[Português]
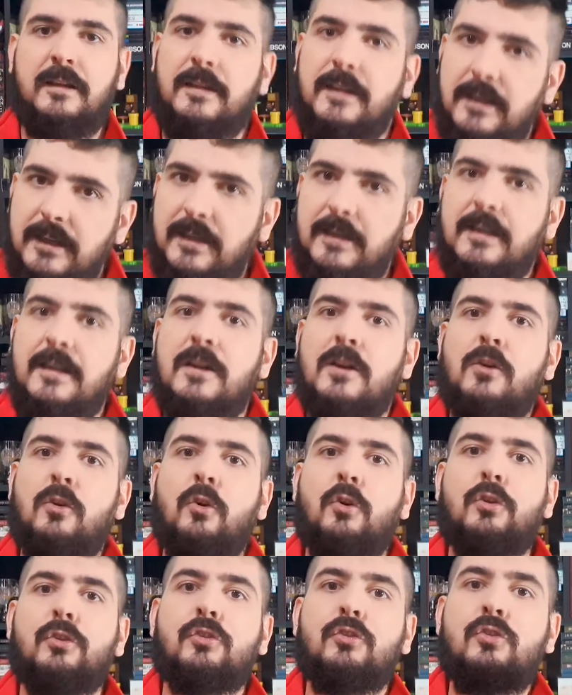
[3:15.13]
E
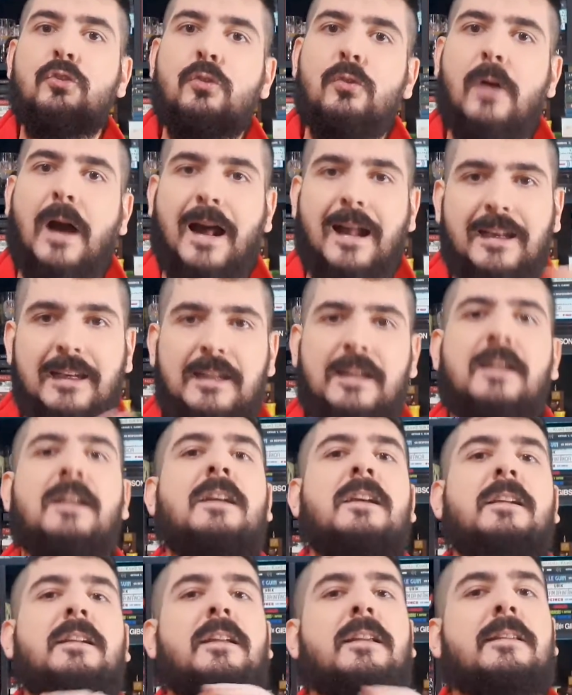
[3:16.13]
os Nuali,
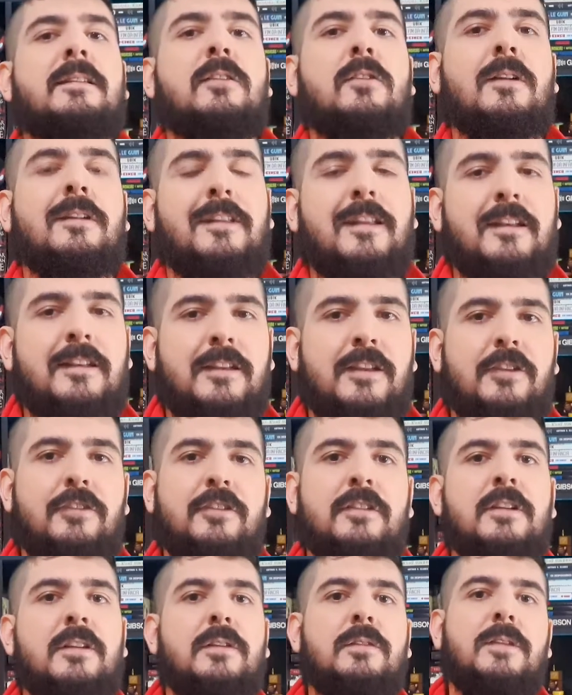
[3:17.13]
que são
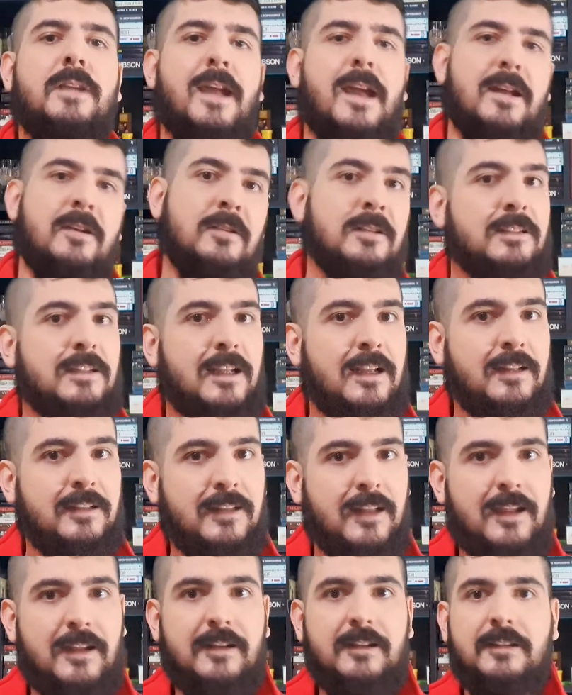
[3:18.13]
alienígenas, vieram até a
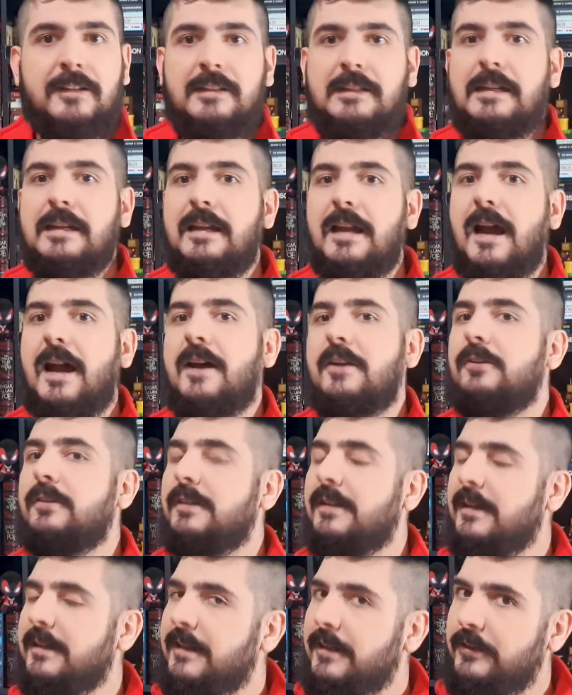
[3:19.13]
Terra e criaram
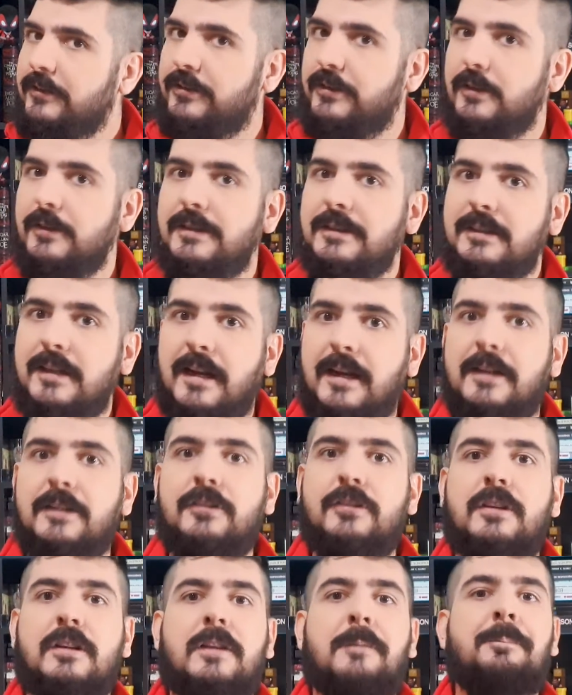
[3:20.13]
na região
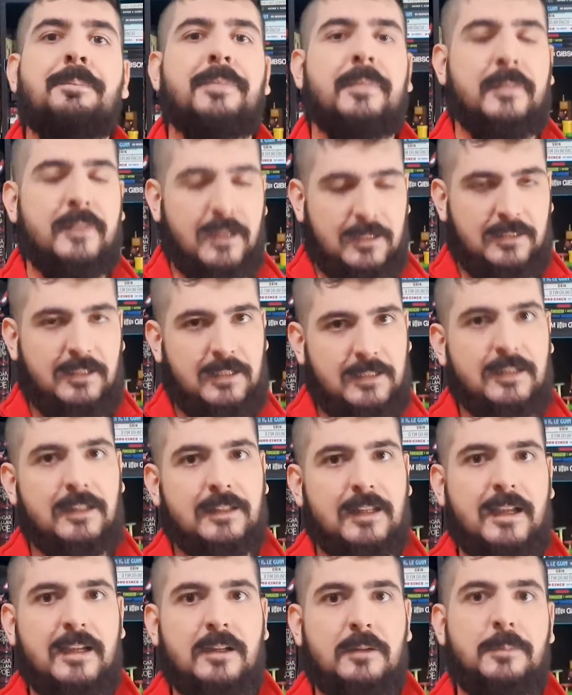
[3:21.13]
antártica, daqui da
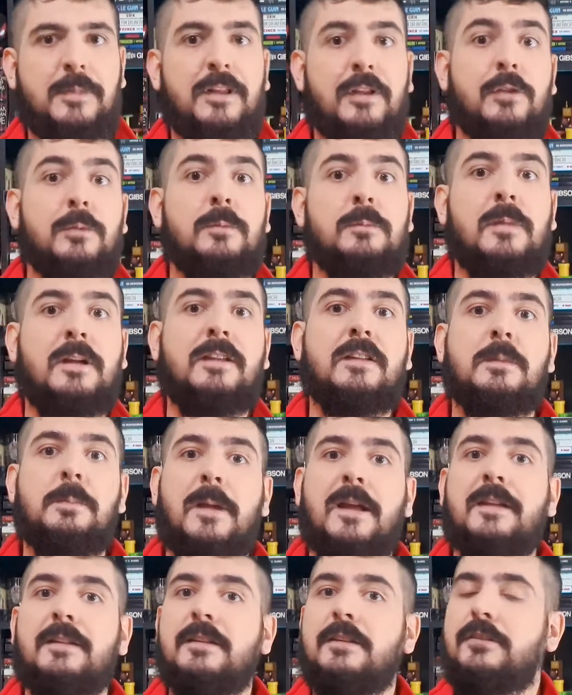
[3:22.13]
Terra mesmo, uma
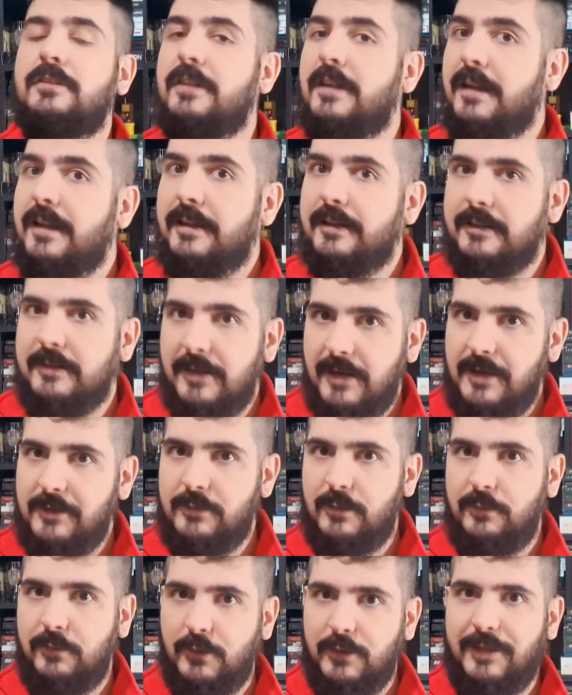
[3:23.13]
espécie de
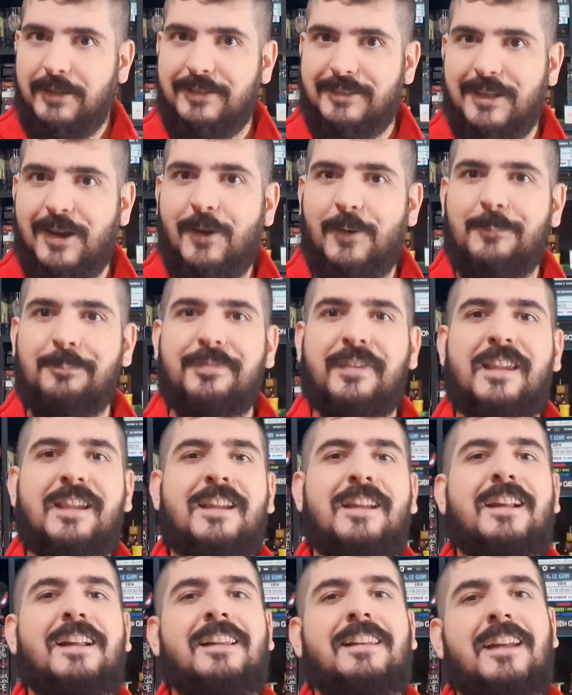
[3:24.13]
reserva florestal.
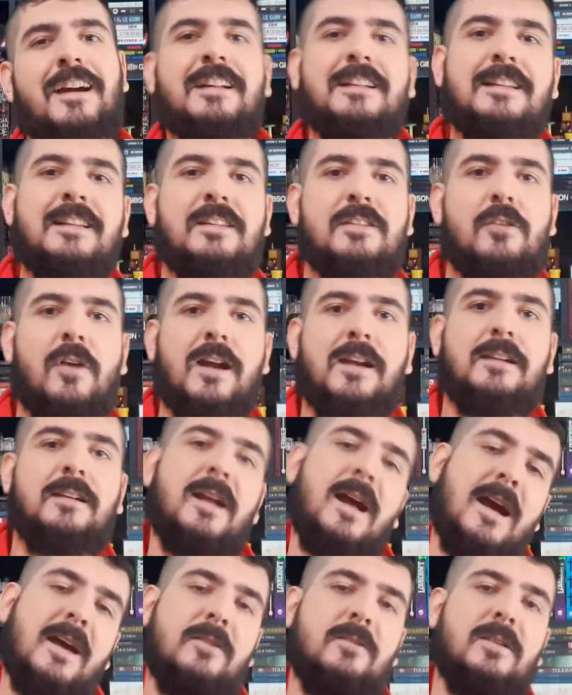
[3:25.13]
Lá eles
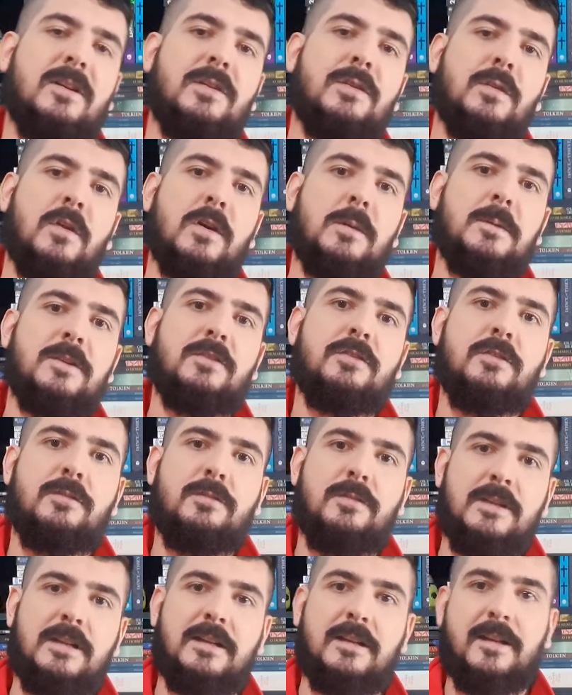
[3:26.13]
guardaram as formas de
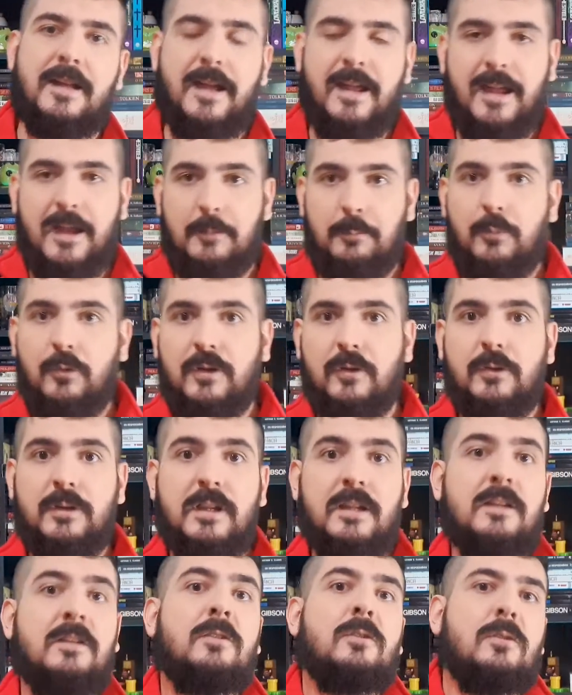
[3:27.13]
vida da época, o
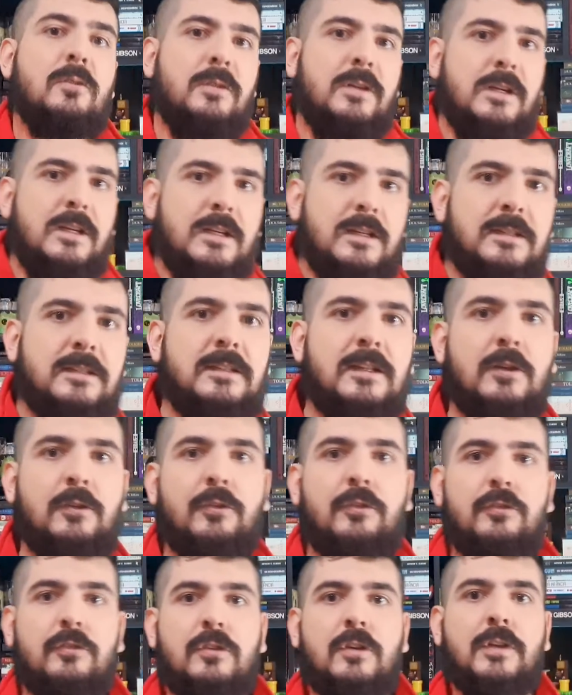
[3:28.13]
que incluía então
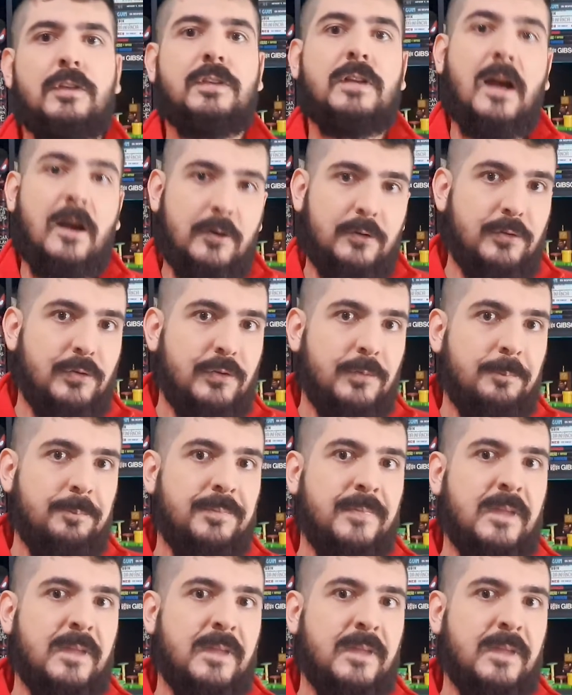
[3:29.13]
os dinossauros.